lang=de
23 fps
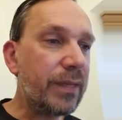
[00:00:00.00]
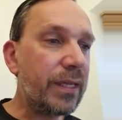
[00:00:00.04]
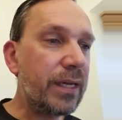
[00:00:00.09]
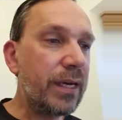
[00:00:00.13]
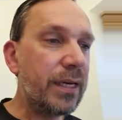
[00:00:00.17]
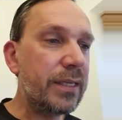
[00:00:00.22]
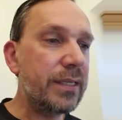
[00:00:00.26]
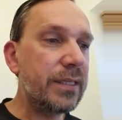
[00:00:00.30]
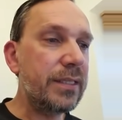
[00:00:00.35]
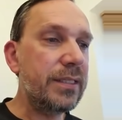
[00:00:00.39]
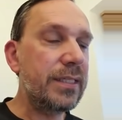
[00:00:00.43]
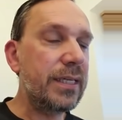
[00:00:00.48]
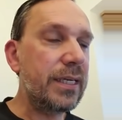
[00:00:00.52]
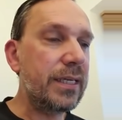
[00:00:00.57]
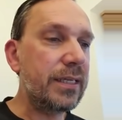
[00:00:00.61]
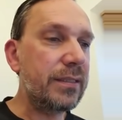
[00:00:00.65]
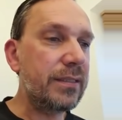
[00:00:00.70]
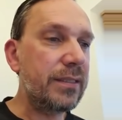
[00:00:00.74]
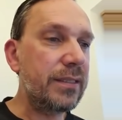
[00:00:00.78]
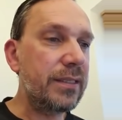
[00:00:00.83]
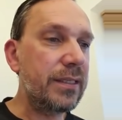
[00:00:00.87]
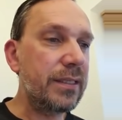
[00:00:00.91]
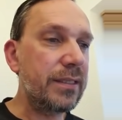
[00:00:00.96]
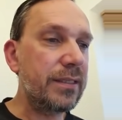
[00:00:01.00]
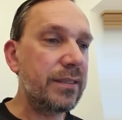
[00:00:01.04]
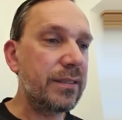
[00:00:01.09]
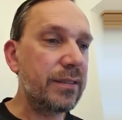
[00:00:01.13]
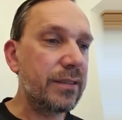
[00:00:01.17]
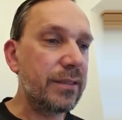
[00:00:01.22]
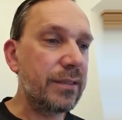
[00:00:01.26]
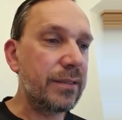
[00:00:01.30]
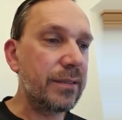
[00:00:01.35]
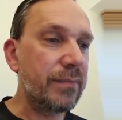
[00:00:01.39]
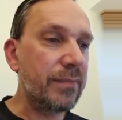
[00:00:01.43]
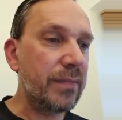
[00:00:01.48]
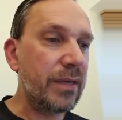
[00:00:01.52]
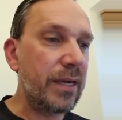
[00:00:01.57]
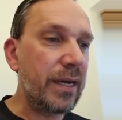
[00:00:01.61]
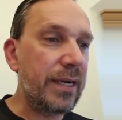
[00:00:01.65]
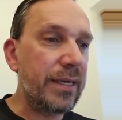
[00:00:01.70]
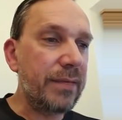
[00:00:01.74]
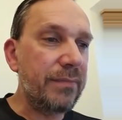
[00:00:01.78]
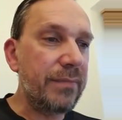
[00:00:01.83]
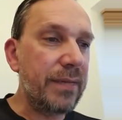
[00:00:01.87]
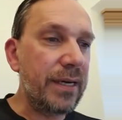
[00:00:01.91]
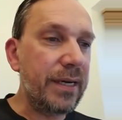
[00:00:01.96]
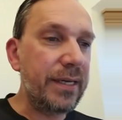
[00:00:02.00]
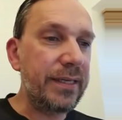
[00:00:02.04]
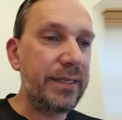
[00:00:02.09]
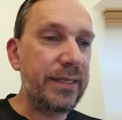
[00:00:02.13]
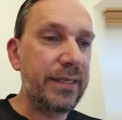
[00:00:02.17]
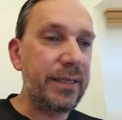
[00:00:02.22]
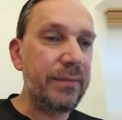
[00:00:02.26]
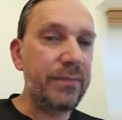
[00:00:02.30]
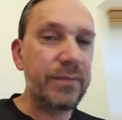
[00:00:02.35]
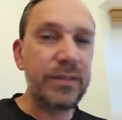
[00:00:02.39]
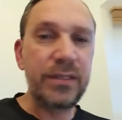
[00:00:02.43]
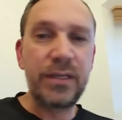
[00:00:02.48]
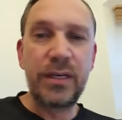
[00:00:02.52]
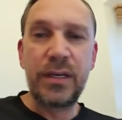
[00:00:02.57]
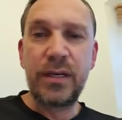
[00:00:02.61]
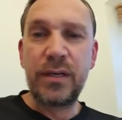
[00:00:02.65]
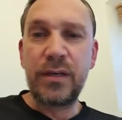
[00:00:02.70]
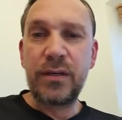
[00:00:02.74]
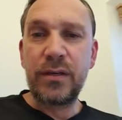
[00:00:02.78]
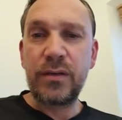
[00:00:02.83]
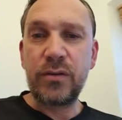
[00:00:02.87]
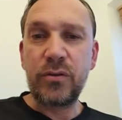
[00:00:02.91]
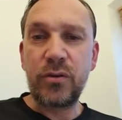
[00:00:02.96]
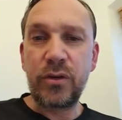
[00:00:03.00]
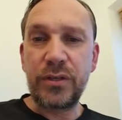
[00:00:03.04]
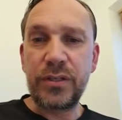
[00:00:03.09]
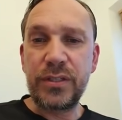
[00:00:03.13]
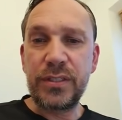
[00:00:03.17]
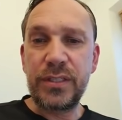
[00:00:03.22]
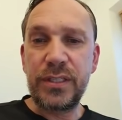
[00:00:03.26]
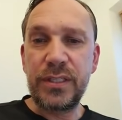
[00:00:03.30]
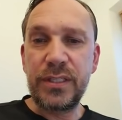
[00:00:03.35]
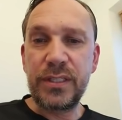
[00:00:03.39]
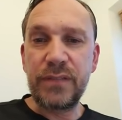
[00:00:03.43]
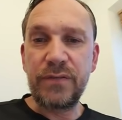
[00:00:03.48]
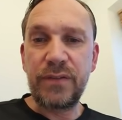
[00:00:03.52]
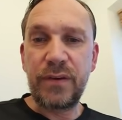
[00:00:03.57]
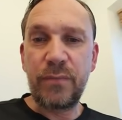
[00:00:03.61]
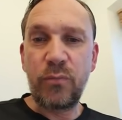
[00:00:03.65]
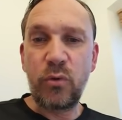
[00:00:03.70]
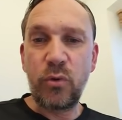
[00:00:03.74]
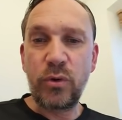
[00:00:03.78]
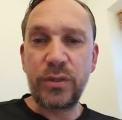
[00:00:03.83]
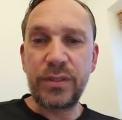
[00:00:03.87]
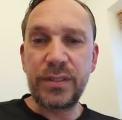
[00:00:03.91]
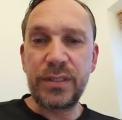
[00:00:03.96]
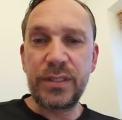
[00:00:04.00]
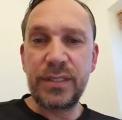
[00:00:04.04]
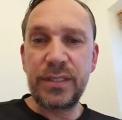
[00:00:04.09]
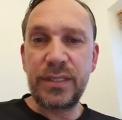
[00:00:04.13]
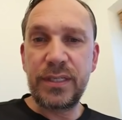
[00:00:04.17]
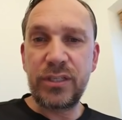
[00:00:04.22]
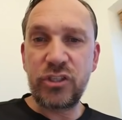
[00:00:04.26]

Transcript: hat gesagt, dass ähm, allgemein eben Gottesdienste verboten sind.